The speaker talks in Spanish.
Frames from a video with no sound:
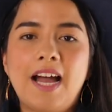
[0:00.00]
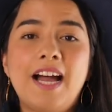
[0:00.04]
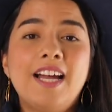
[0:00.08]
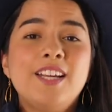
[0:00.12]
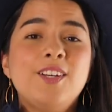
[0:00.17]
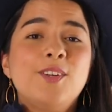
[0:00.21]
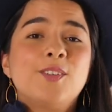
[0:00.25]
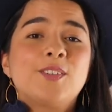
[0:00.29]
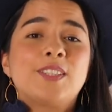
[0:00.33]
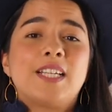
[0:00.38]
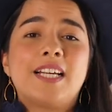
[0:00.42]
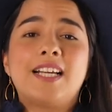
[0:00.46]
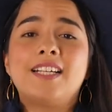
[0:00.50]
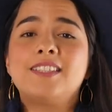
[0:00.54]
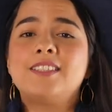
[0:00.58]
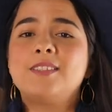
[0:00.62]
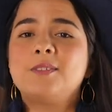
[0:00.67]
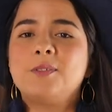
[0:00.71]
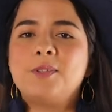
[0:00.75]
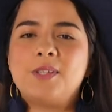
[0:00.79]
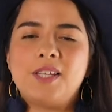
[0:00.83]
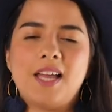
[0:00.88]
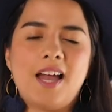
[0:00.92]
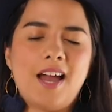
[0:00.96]
ay, no sé qué
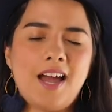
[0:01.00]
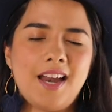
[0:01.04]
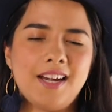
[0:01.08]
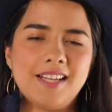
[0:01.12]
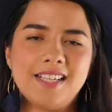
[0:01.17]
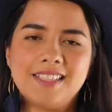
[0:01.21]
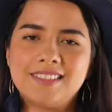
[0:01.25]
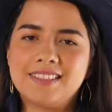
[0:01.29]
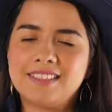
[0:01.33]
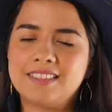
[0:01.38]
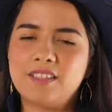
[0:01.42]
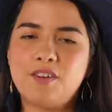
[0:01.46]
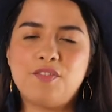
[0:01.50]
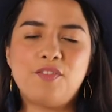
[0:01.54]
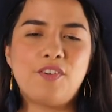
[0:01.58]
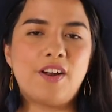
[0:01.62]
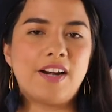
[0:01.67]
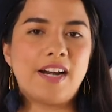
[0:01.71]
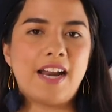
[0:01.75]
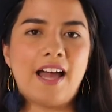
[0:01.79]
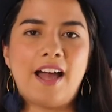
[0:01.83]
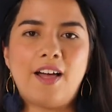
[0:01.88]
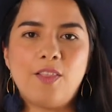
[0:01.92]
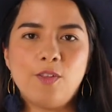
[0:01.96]
estudiar y estás
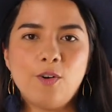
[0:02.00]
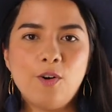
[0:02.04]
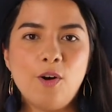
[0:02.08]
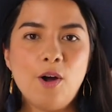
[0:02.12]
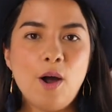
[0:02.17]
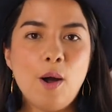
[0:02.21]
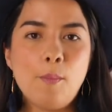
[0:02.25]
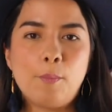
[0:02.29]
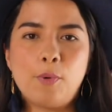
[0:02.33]
afanado